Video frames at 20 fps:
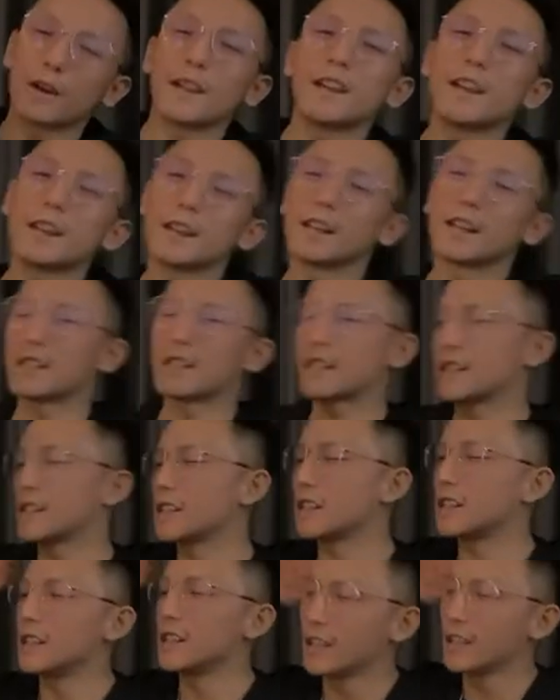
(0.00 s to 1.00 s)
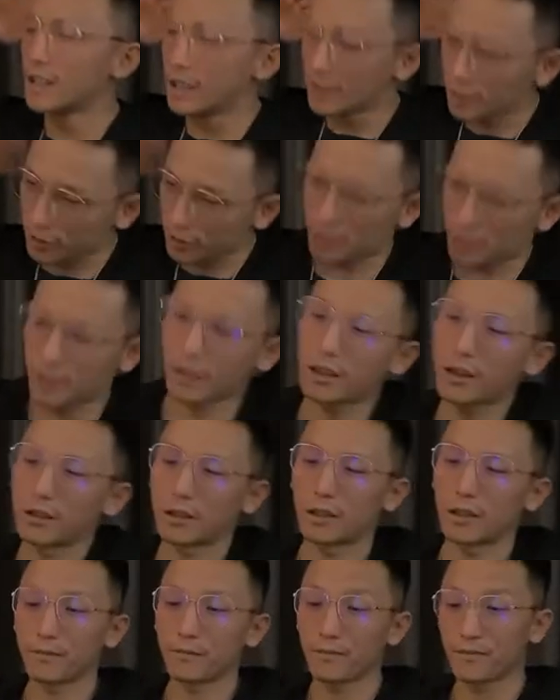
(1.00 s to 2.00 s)
只要数量控制在一定的
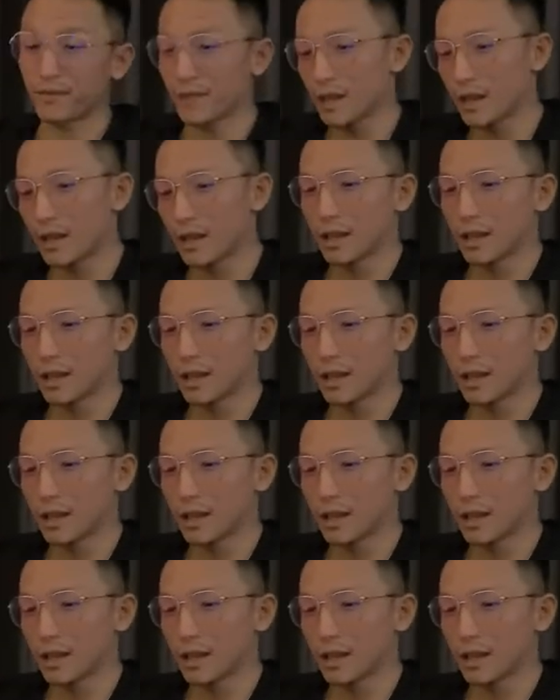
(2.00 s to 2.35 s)
比例内。